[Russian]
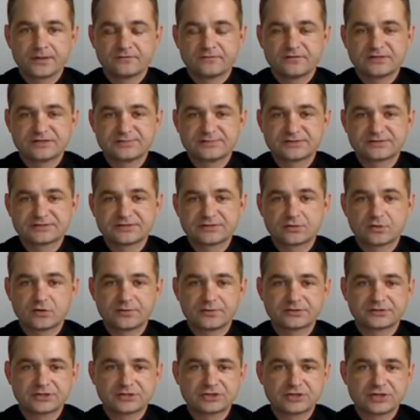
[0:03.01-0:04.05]
вас
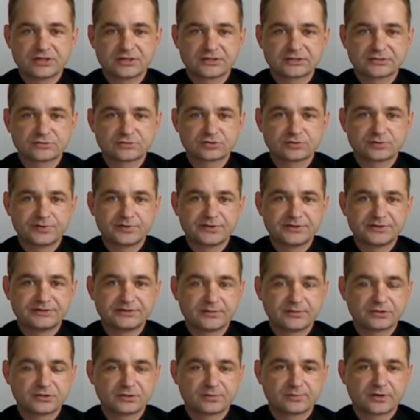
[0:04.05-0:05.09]
познакомит начальник службы
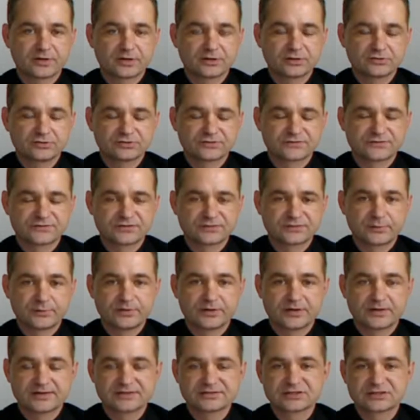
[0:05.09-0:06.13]
гидрометеопрогнозов
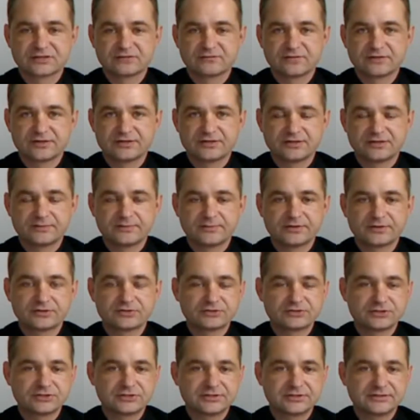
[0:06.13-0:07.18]
Республиканского
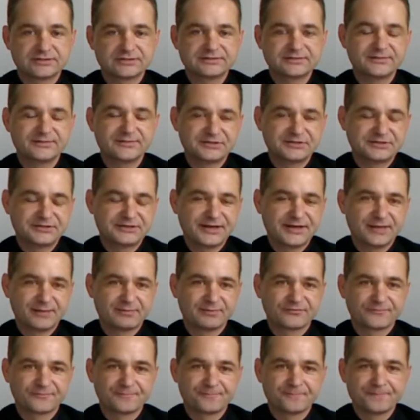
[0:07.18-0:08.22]
гидрометеоцентра Дмитрий
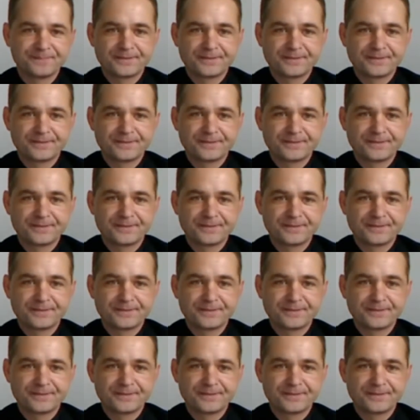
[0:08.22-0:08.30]
Рябов.